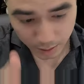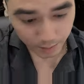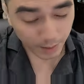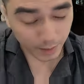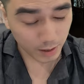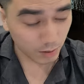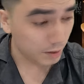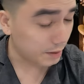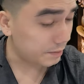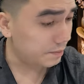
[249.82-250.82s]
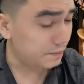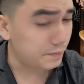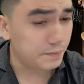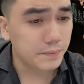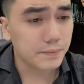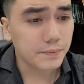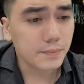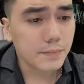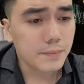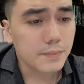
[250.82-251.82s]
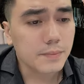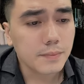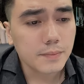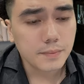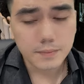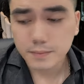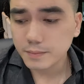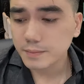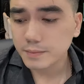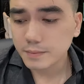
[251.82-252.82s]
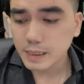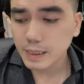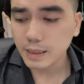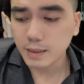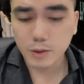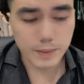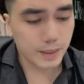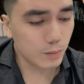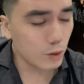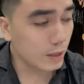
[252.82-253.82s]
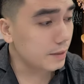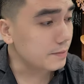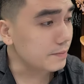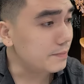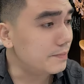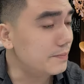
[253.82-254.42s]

làm sao mà giấu được vâng ừ. ừ. ở một mình có buồn không ừ.